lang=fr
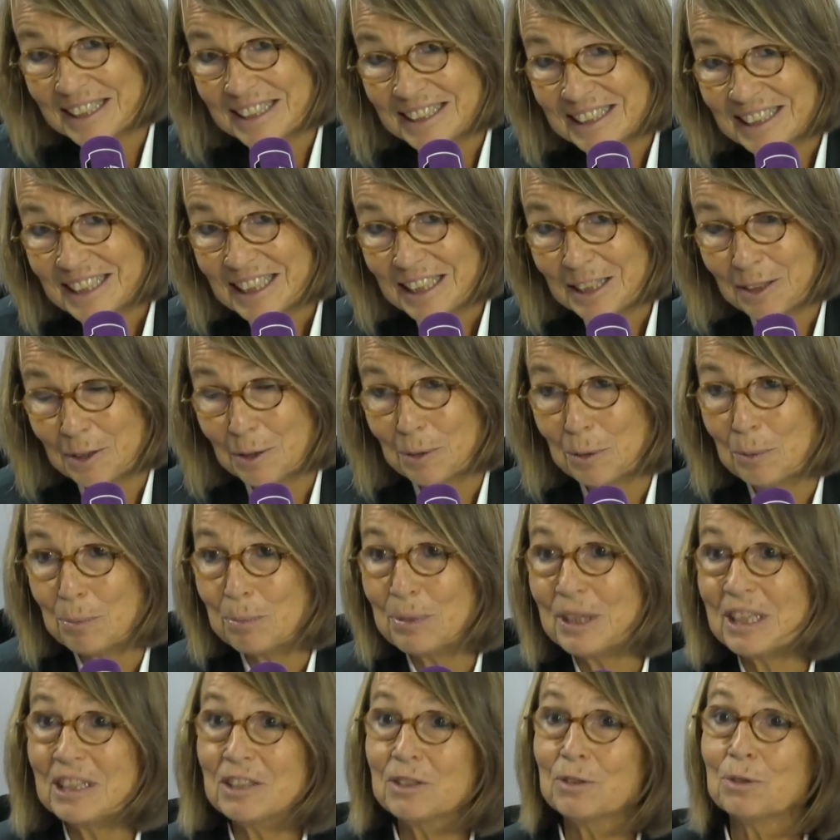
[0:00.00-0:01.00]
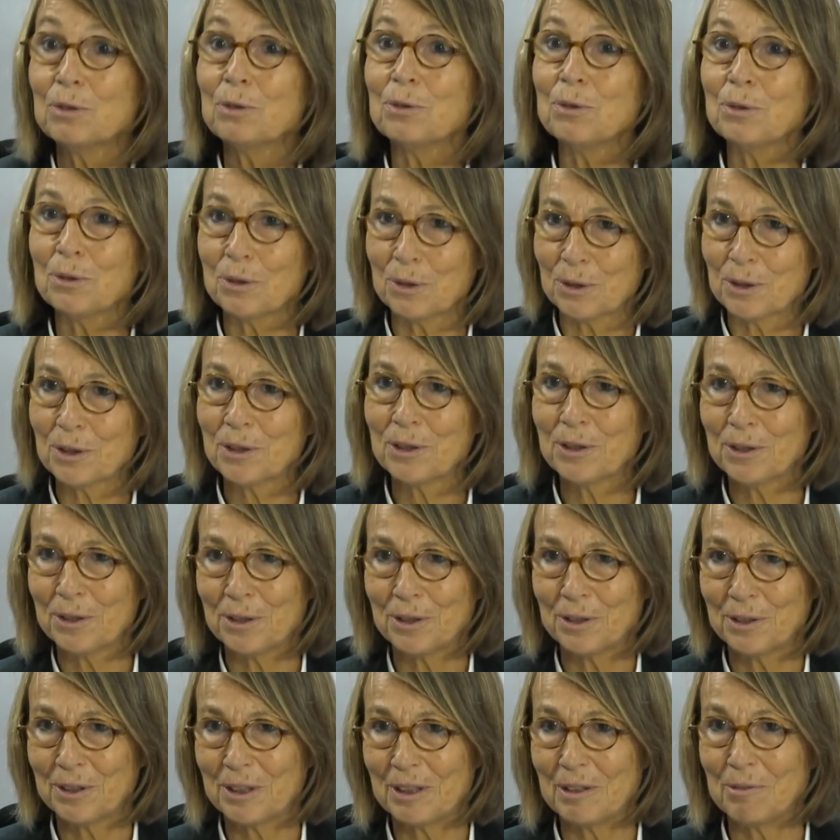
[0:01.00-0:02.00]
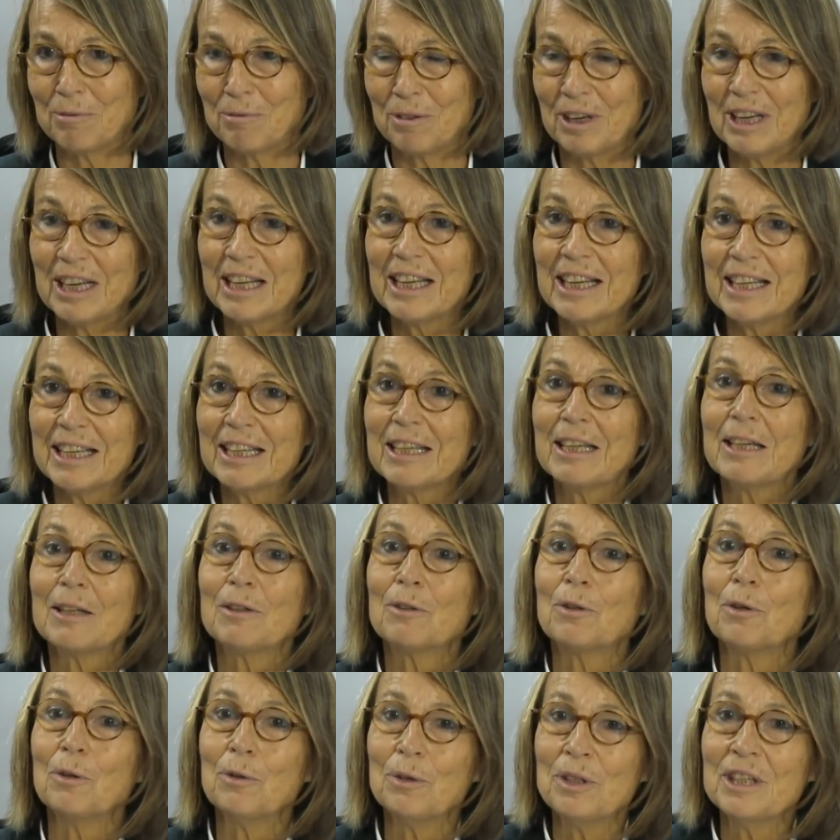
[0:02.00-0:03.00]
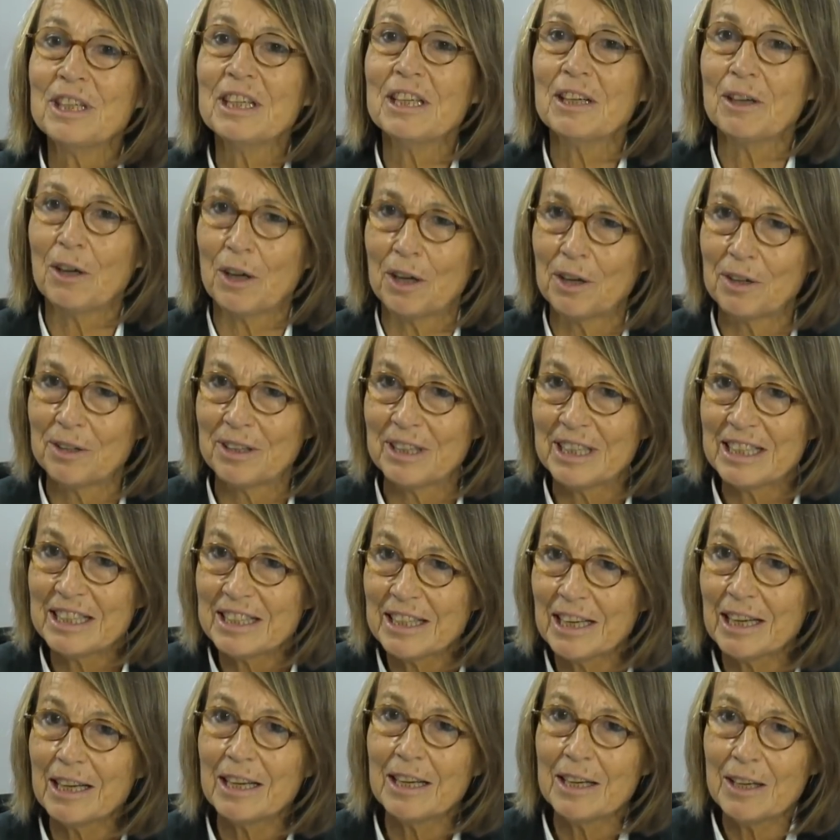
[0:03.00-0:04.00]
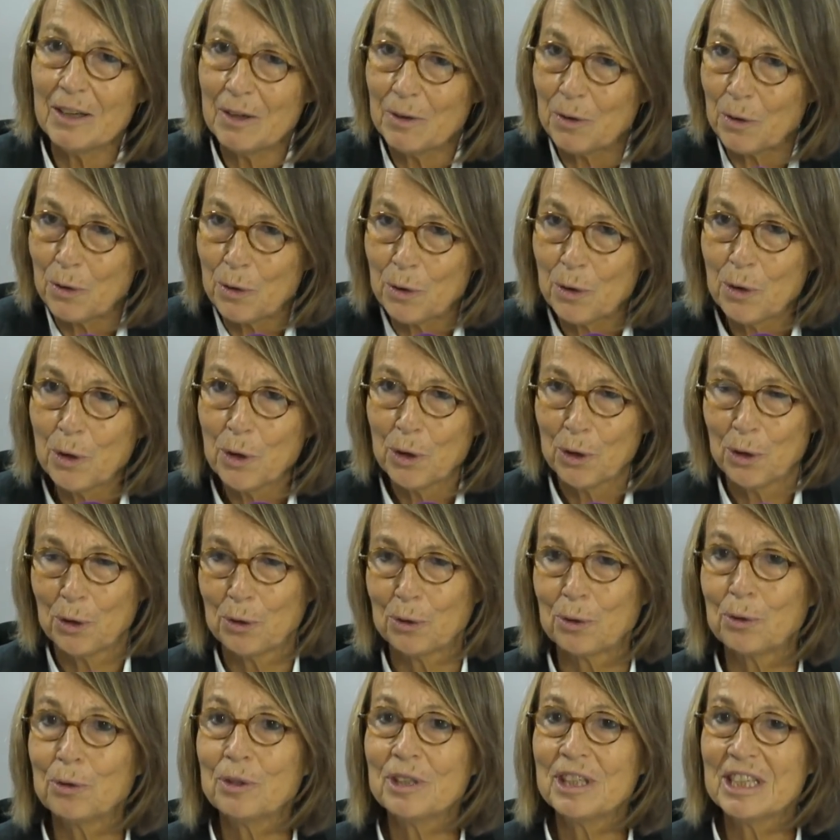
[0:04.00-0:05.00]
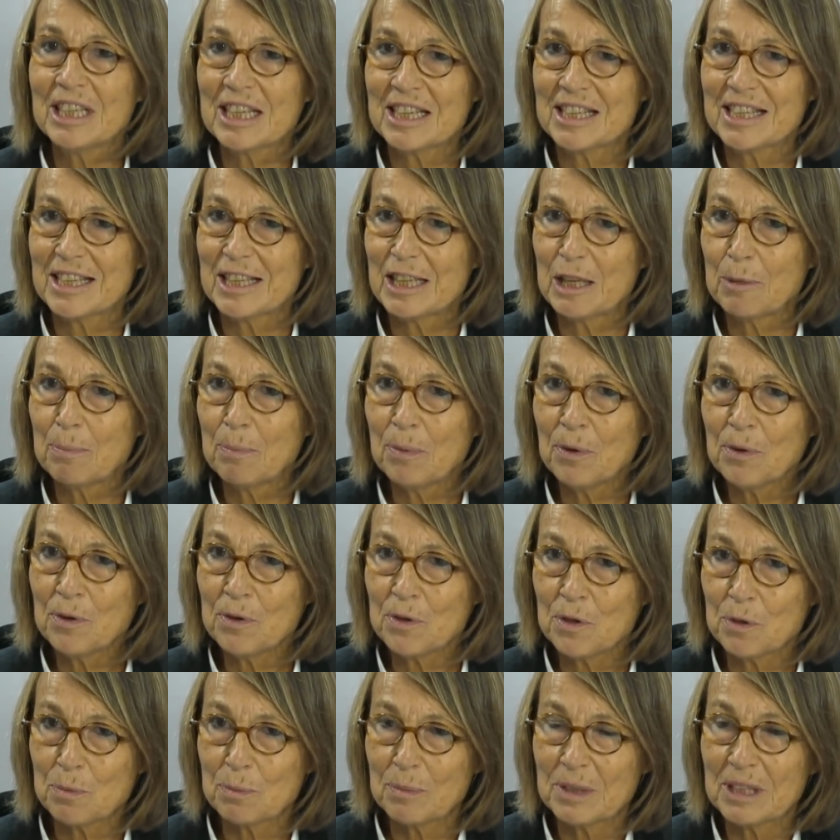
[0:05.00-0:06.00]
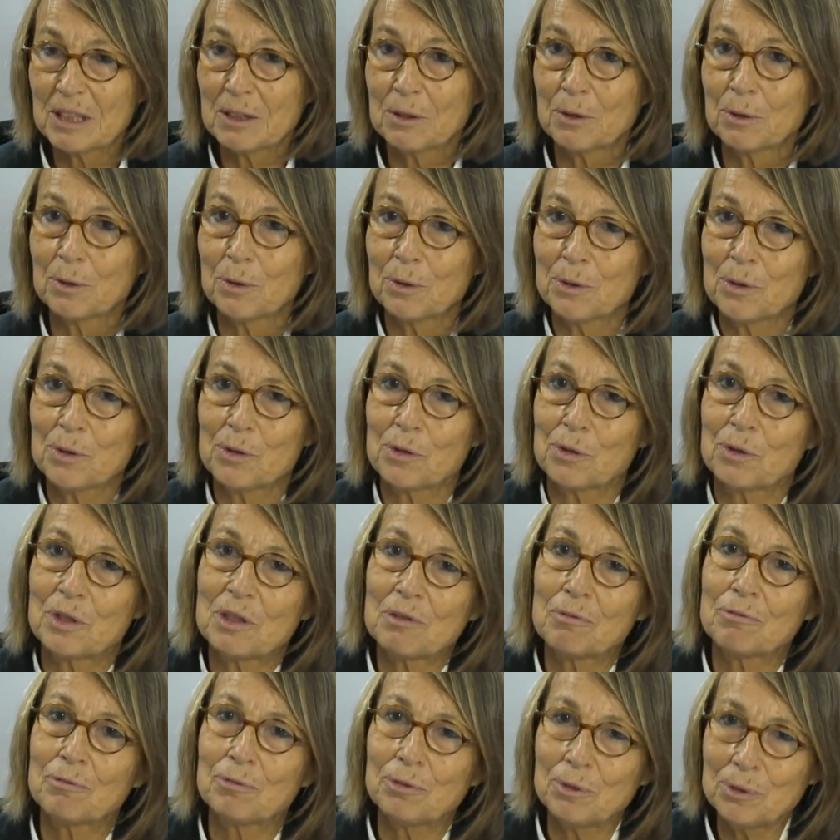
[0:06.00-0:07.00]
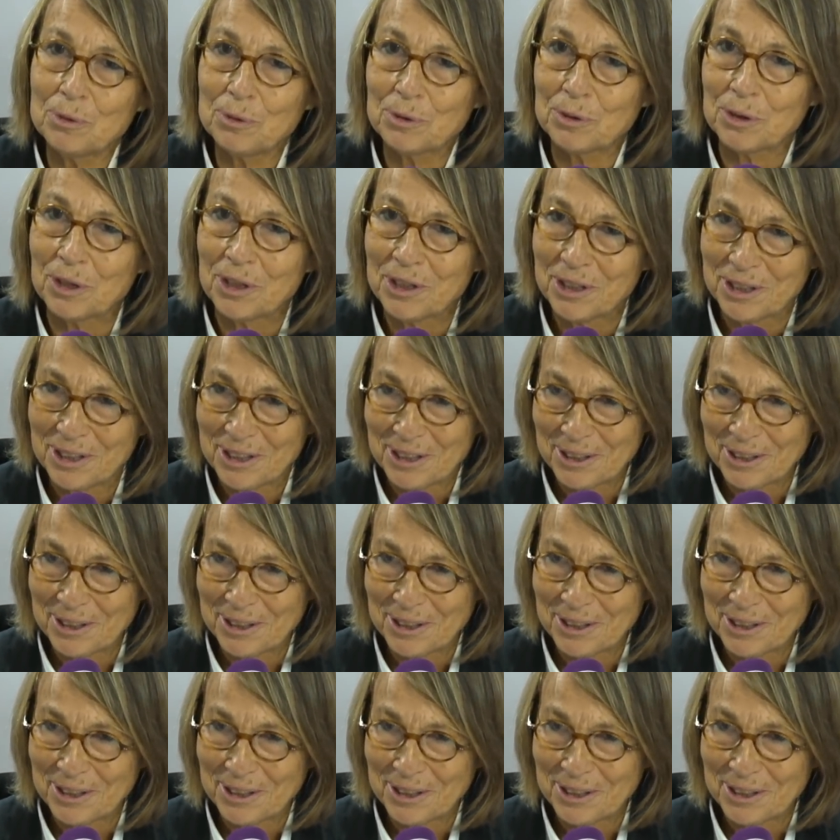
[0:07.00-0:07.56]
disait que bien sûr, euh, il fallait tenir un État, euh, tenir ses dépenses, mais que ce qui fonde